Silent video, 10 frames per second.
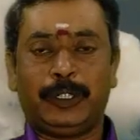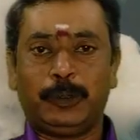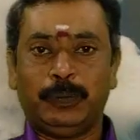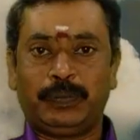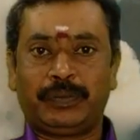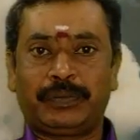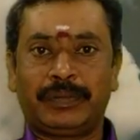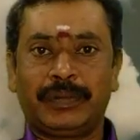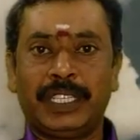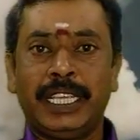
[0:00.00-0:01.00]
இருக்கும்
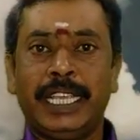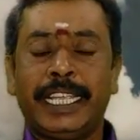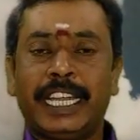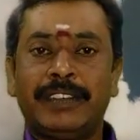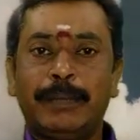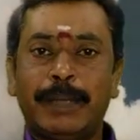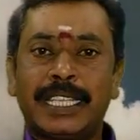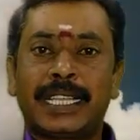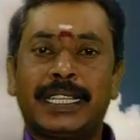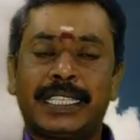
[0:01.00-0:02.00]
எனவே
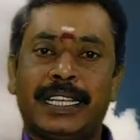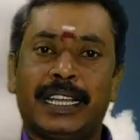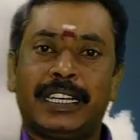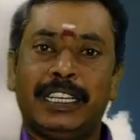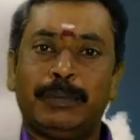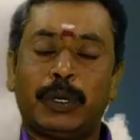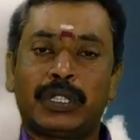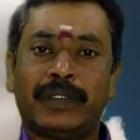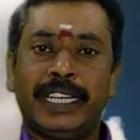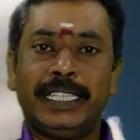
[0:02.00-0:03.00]
மேசராசிக்காரர்களை
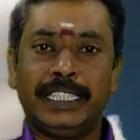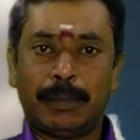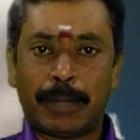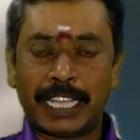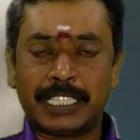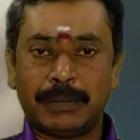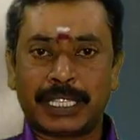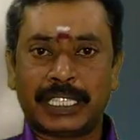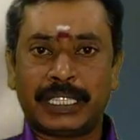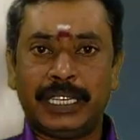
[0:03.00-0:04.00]
பொறுத்தவரை இந்த மாசி
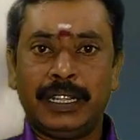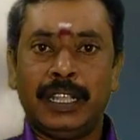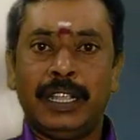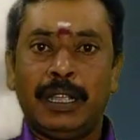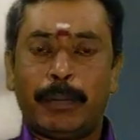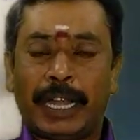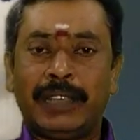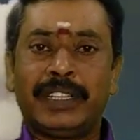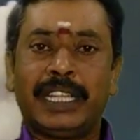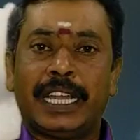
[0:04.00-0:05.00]
மாதத்தில்
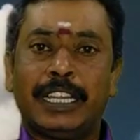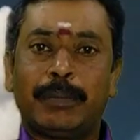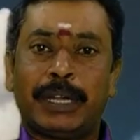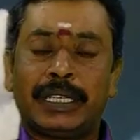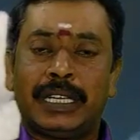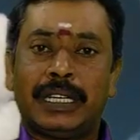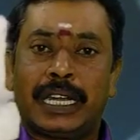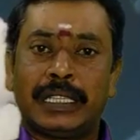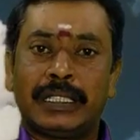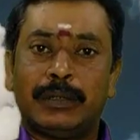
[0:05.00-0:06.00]
பலவித நல்ல பலன்கள்
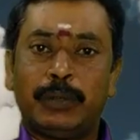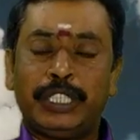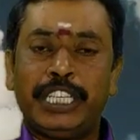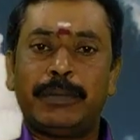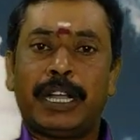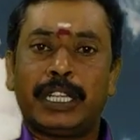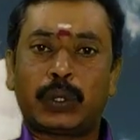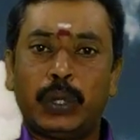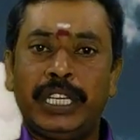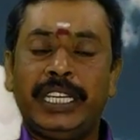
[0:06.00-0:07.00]
நடந்து முக்கியமாக
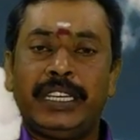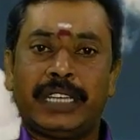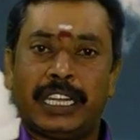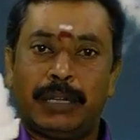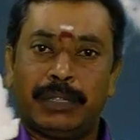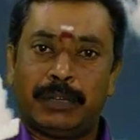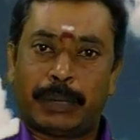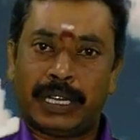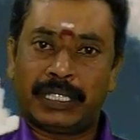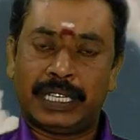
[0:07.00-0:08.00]
தொழிலில் நல்லவித
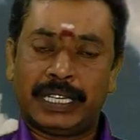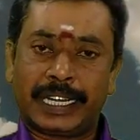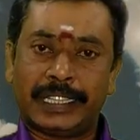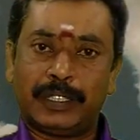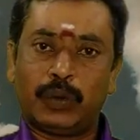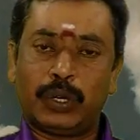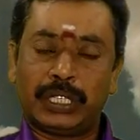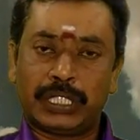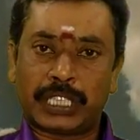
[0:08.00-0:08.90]
பலன்கள் நடந்து உங்களுக்கு